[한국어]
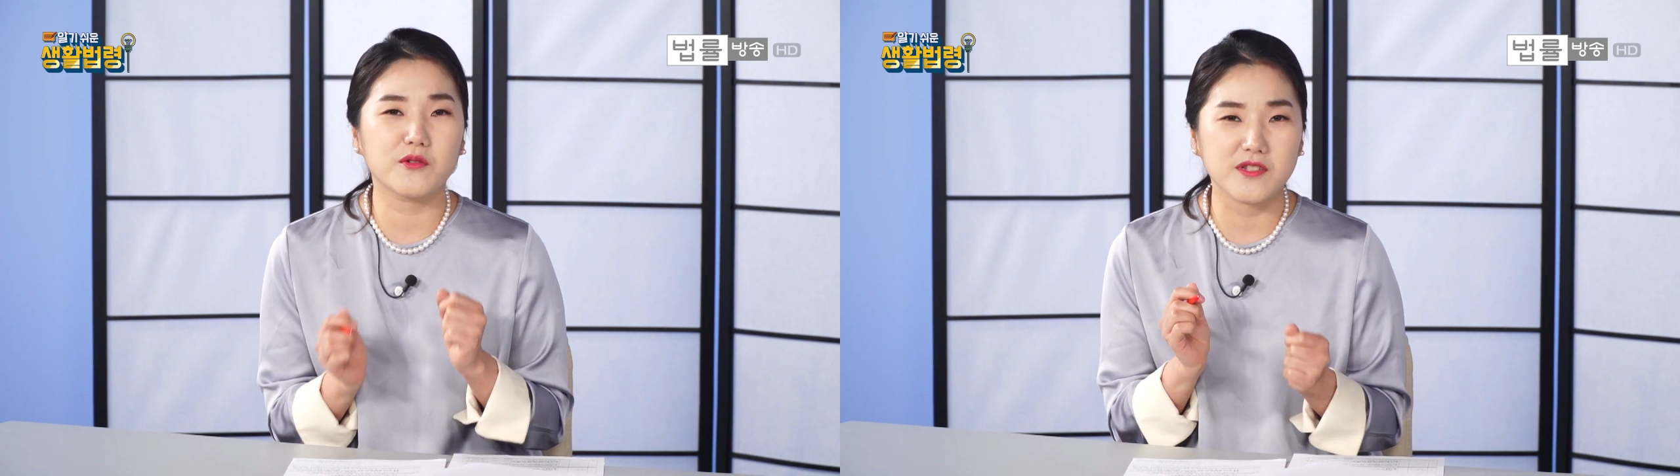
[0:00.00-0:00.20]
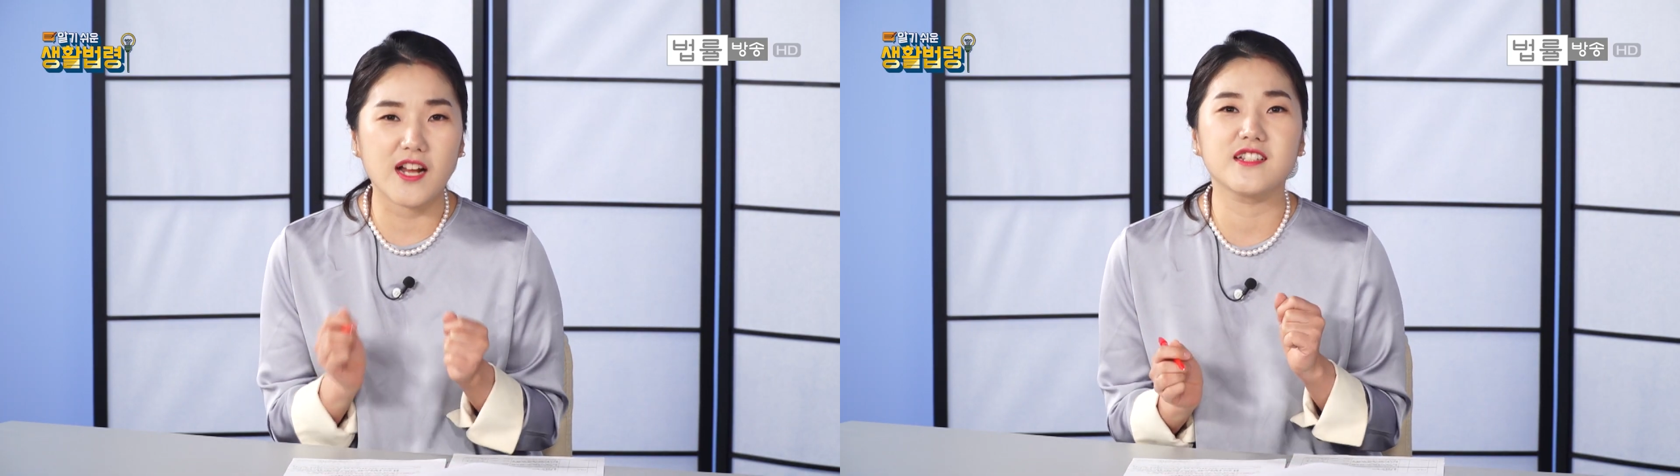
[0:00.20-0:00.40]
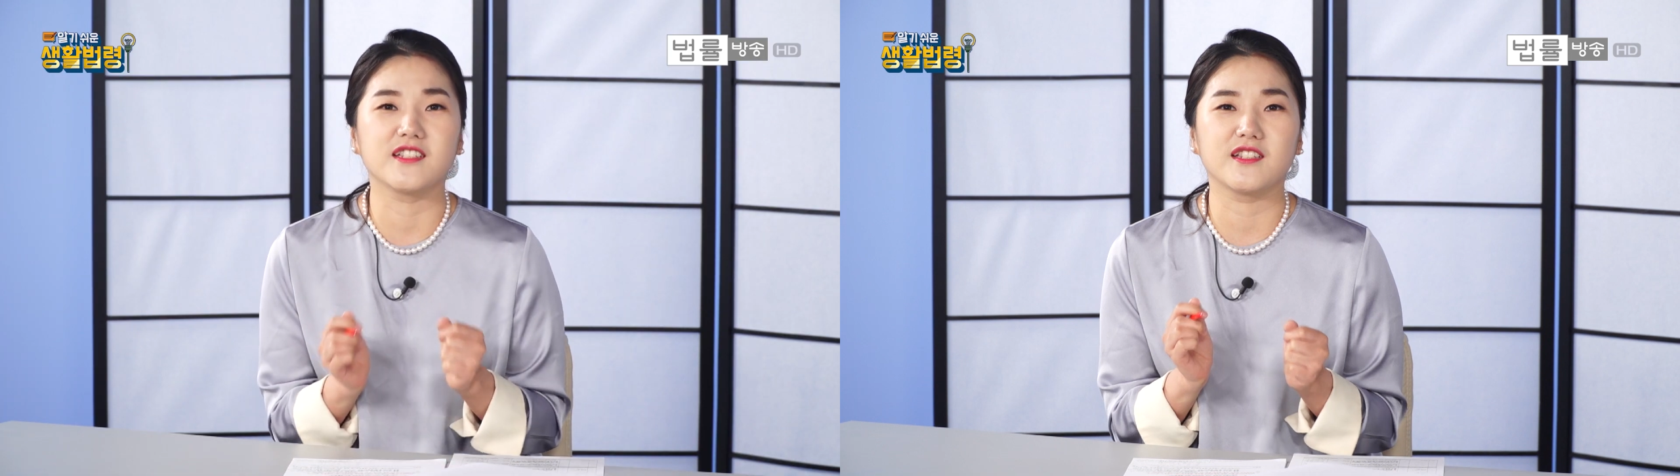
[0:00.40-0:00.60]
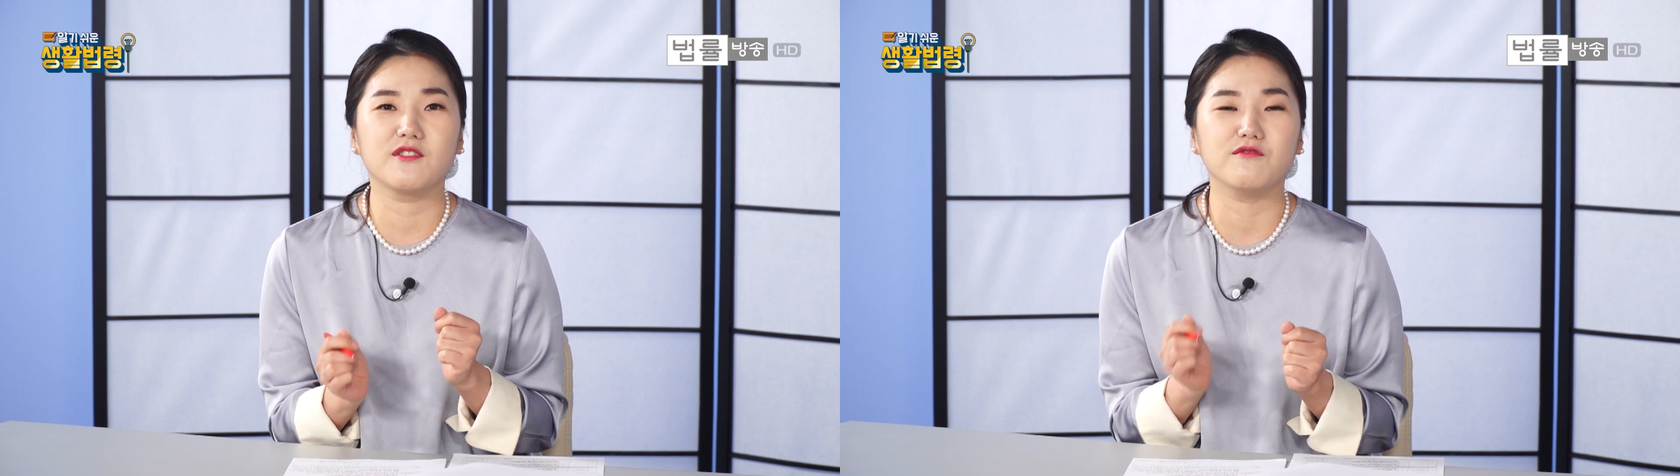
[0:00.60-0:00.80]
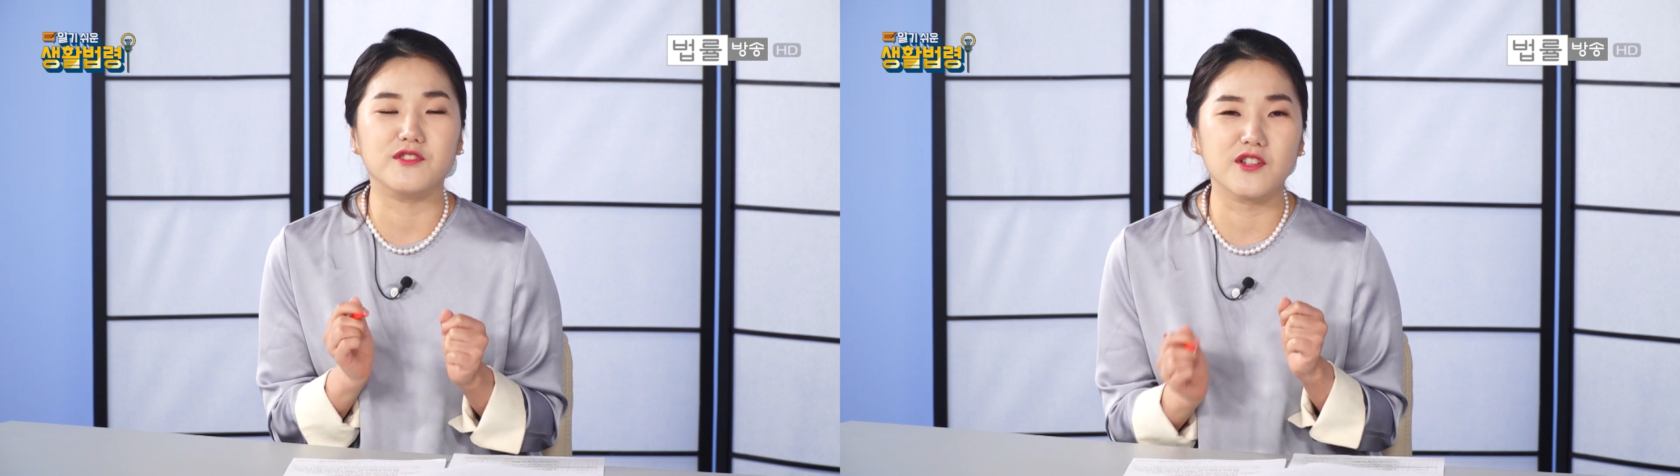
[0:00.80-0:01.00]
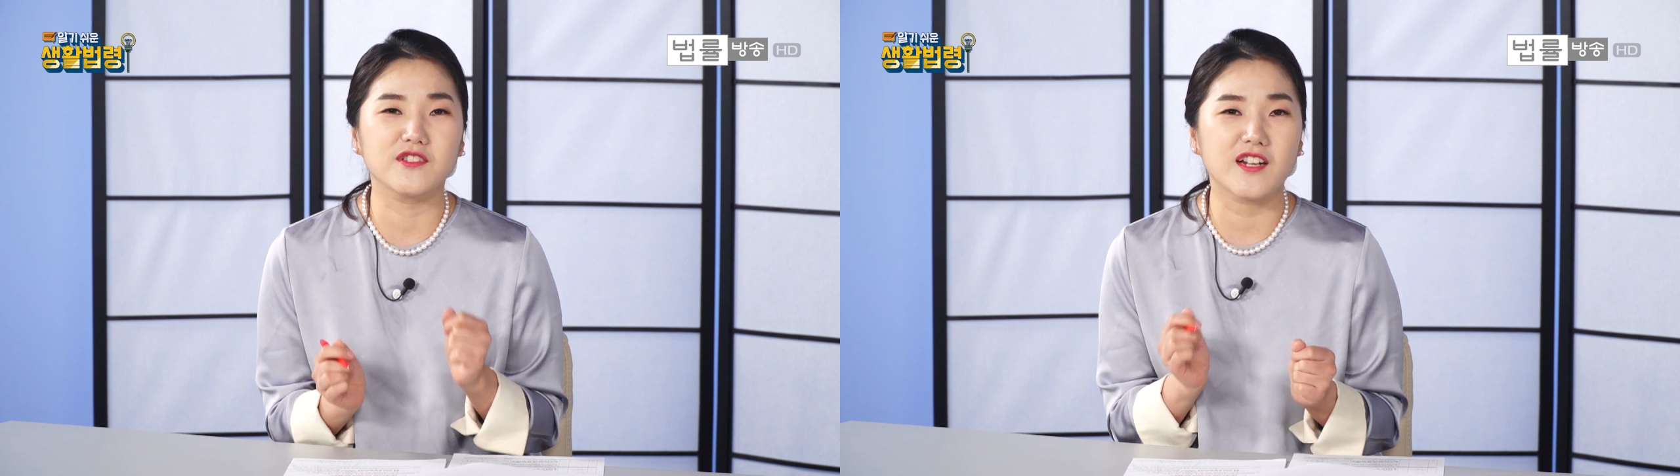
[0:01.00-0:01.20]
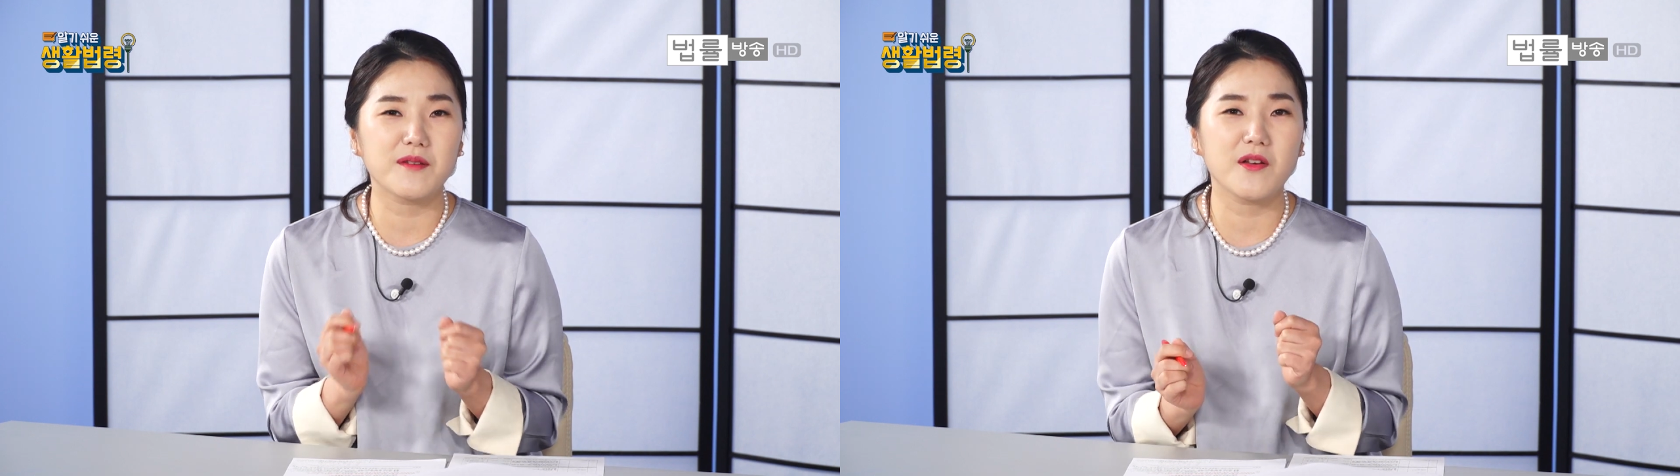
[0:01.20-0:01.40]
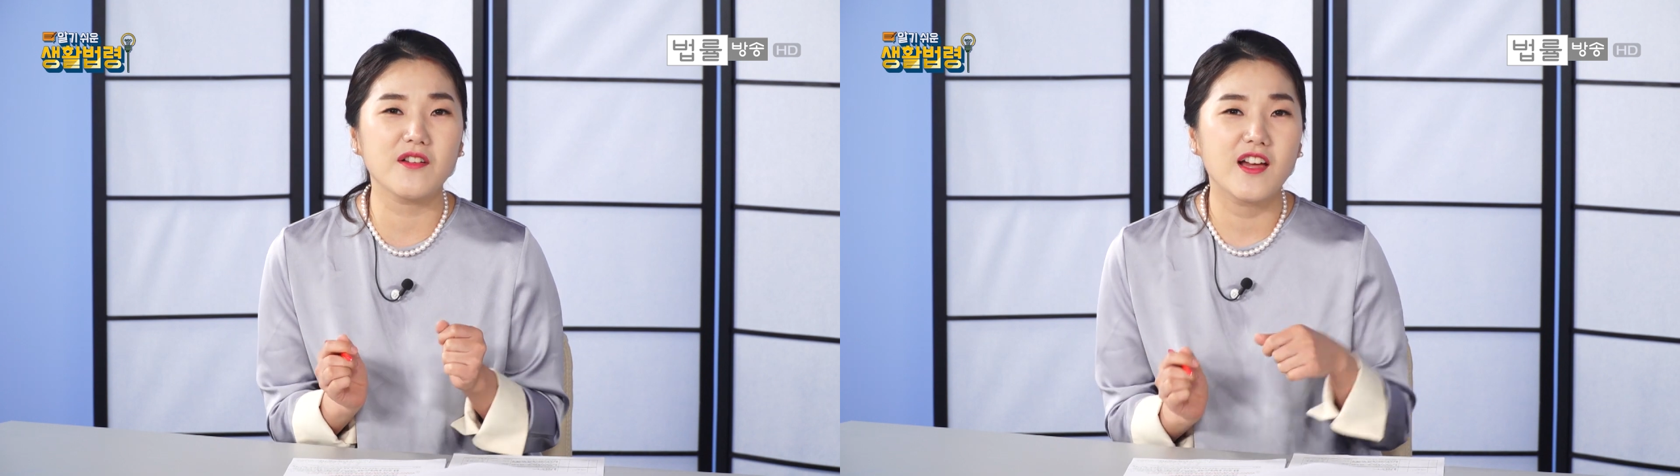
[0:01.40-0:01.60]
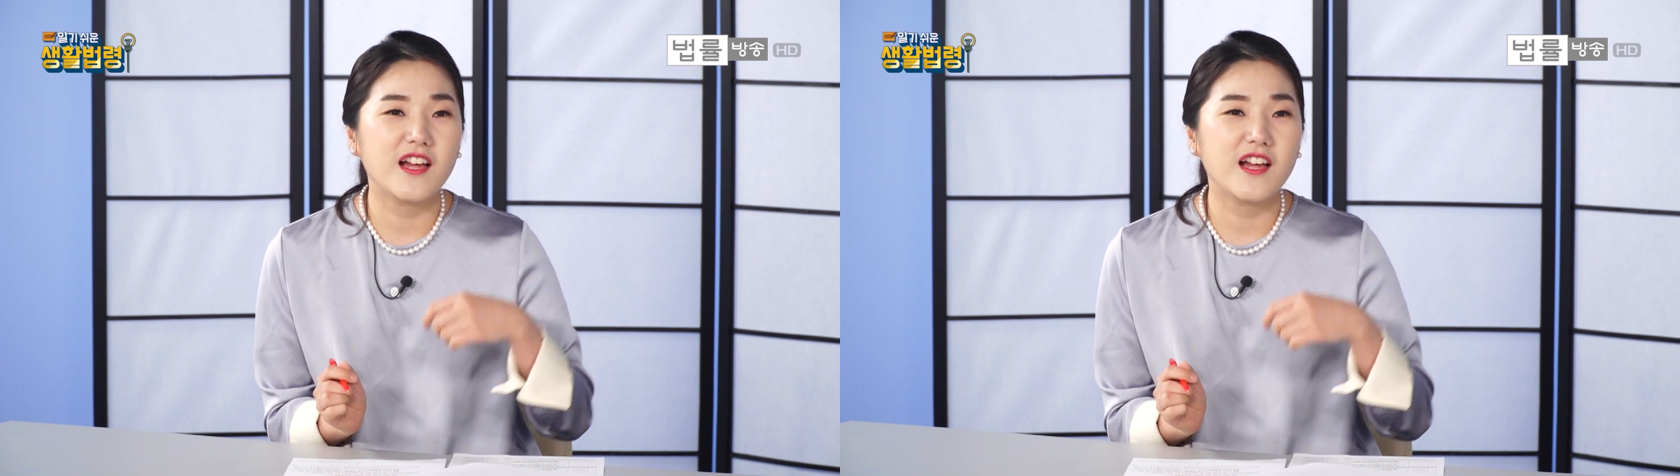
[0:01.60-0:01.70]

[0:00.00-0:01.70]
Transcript: 잘 지키고 운전을 하면